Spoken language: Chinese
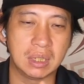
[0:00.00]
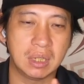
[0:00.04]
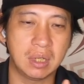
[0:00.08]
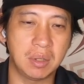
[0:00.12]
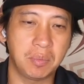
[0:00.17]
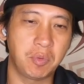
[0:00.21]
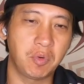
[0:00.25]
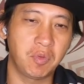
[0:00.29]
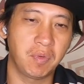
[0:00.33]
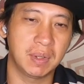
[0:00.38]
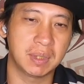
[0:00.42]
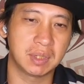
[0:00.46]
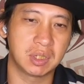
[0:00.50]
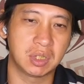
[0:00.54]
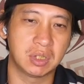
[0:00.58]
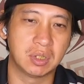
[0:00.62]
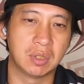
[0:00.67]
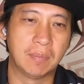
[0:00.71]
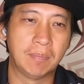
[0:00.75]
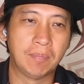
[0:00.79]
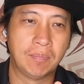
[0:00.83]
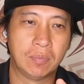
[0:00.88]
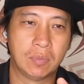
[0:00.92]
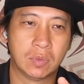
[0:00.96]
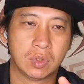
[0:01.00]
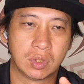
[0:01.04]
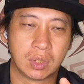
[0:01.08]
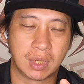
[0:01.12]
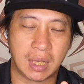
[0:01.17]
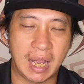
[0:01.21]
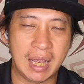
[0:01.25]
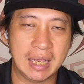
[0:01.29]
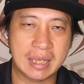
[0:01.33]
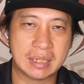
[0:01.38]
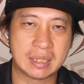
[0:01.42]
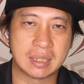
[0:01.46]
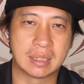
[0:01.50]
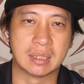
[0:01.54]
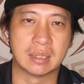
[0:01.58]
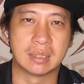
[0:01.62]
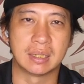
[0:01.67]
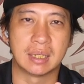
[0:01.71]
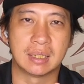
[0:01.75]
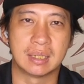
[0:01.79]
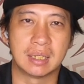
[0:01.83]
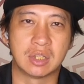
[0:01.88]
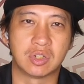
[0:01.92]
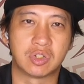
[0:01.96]
这个部分是开始
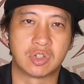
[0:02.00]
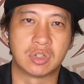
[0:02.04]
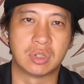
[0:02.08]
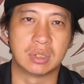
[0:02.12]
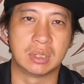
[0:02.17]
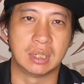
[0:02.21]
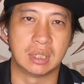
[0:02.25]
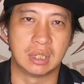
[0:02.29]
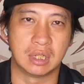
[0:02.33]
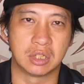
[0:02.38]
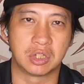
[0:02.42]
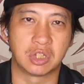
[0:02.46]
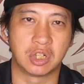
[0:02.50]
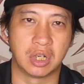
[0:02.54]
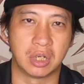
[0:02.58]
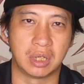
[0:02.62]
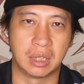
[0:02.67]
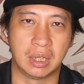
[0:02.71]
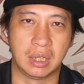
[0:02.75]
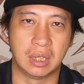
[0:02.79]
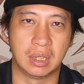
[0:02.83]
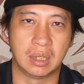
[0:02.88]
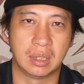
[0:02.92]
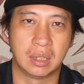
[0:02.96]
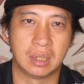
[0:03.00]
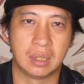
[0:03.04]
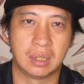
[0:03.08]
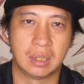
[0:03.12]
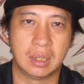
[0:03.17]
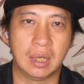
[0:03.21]
这件事情的成因。